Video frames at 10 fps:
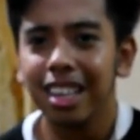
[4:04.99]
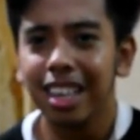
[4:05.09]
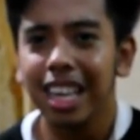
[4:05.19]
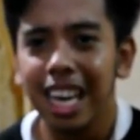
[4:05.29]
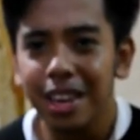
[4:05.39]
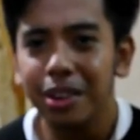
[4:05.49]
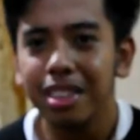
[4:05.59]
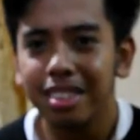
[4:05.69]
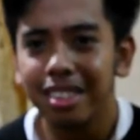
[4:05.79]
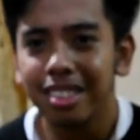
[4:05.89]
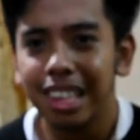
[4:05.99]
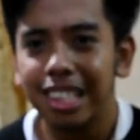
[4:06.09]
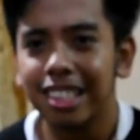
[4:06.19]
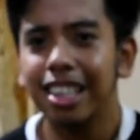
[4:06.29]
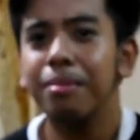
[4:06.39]
gaya ko na isang
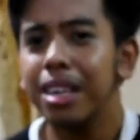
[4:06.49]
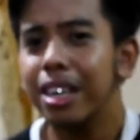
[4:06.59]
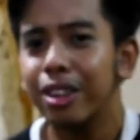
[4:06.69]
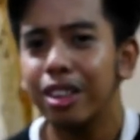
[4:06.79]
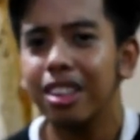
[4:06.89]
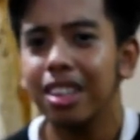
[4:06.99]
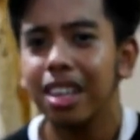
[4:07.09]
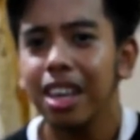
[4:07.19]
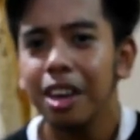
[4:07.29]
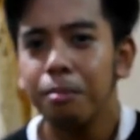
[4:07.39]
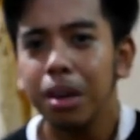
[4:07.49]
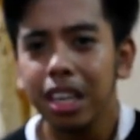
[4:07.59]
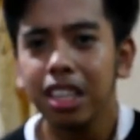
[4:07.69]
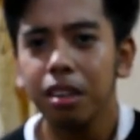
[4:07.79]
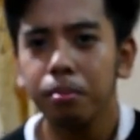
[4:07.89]
siklista na magkaroon ng
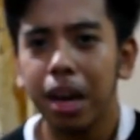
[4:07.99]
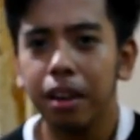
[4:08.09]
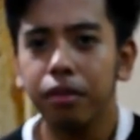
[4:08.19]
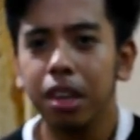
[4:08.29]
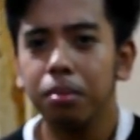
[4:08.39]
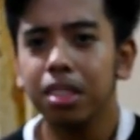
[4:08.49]
magandang bike frame.